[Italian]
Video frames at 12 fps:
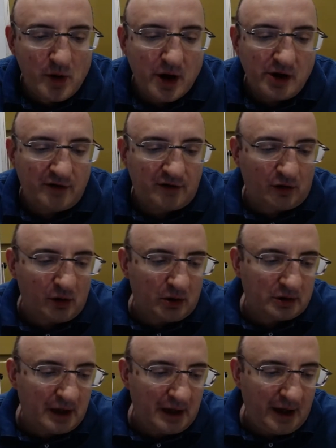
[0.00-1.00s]

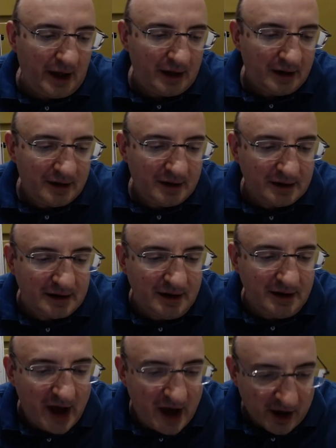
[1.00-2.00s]
Aristotele
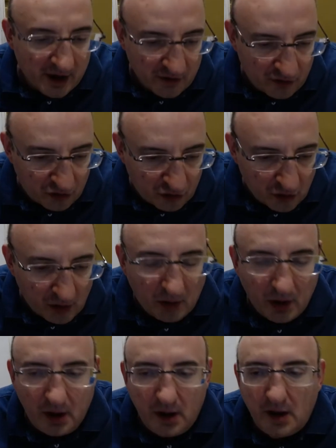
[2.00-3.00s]

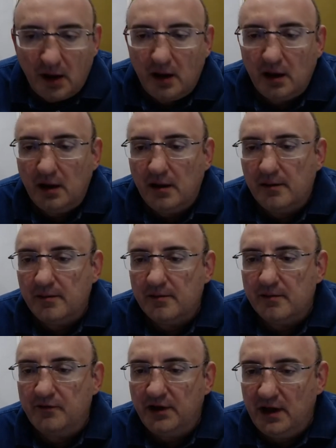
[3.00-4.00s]
diverso. Eh,
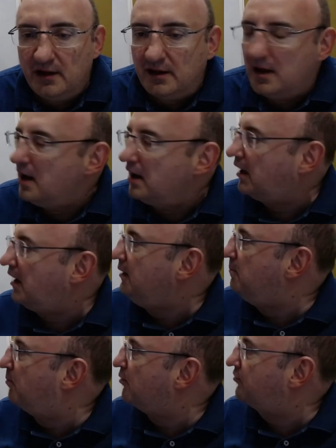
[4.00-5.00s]
vedete anche
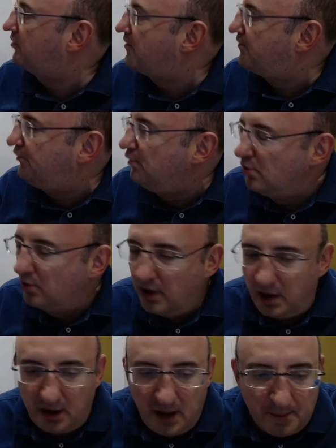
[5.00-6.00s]

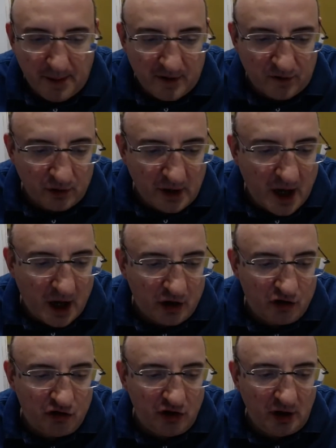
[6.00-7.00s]
l'impostazione di
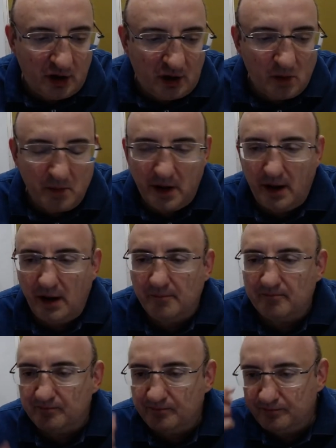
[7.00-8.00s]
personaggi come mh,
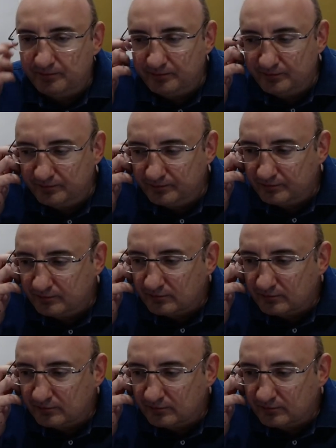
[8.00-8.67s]
mm,